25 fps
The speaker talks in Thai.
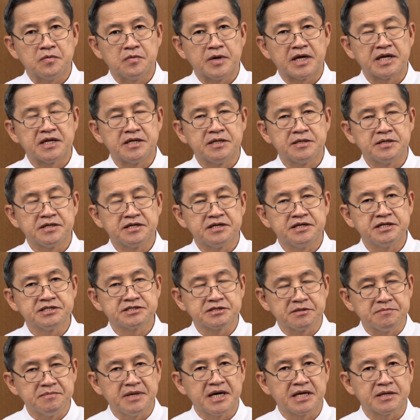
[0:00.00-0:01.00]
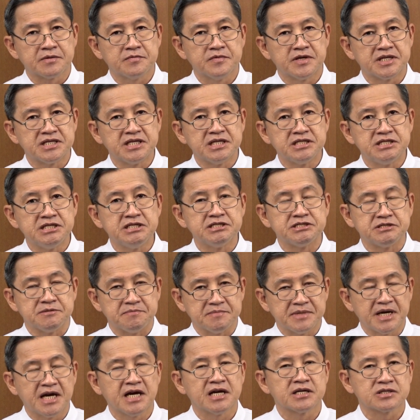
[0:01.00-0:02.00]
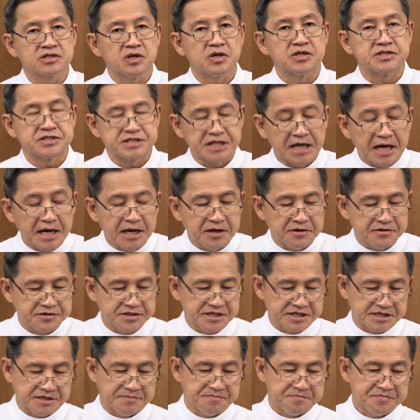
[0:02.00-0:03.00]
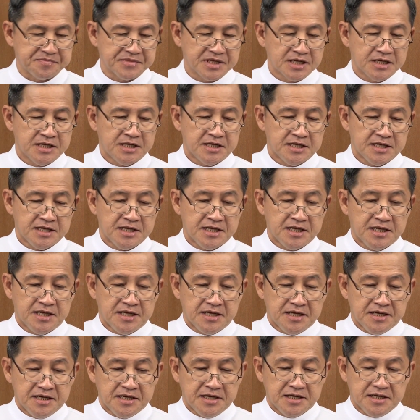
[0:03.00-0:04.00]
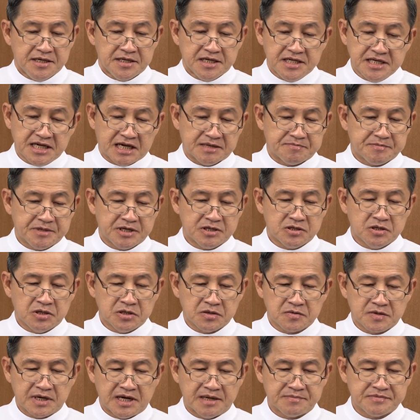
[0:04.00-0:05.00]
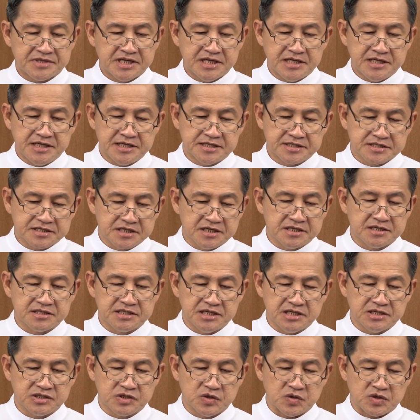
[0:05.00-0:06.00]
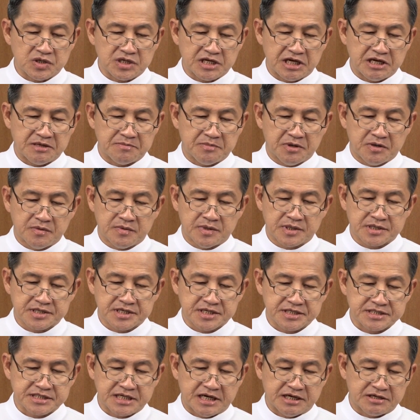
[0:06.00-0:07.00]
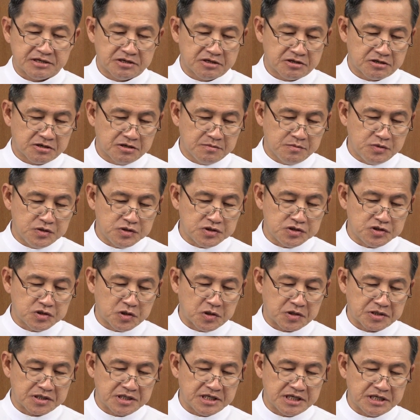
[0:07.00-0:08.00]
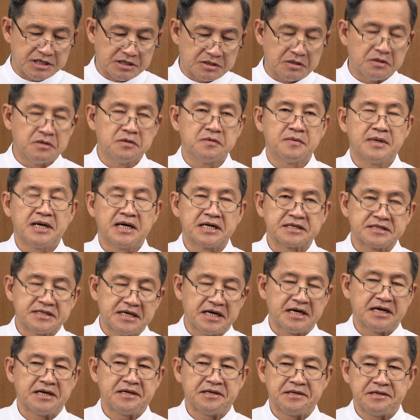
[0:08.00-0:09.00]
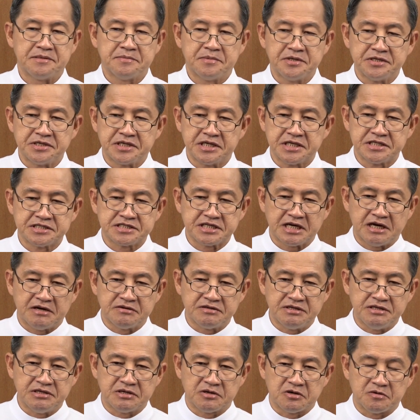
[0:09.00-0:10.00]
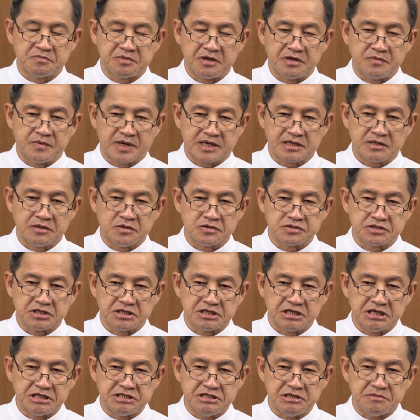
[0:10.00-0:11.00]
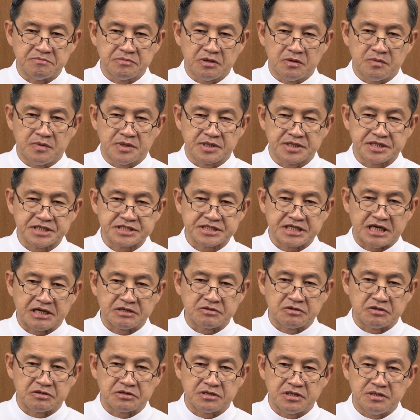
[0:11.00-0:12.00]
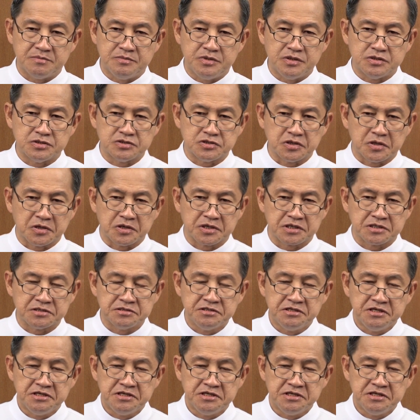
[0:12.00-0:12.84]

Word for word: วันคริสต์มาสวันที่ 25 ตอนเช้านะครับนี่อาจเป็นข้อความที่ลึกซึ้ง ที่สุดในพระวรสารของนบุญยนเลยก็ว่าได้ เพราะฉะนั้นเช้านี้เราไปวัดเราจะได้ยินพระวรสารของนบุญยน